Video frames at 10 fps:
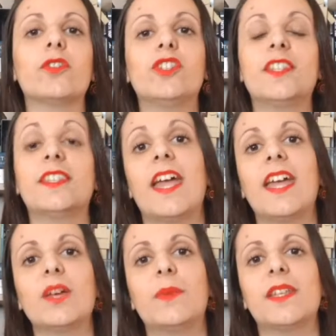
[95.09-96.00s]

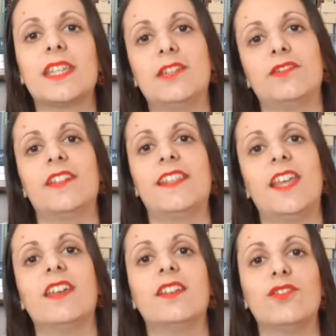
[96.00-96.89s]
odisseia para escrever
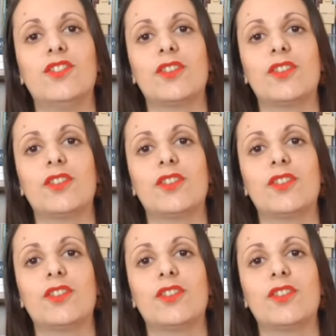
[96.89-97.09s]
100 anos de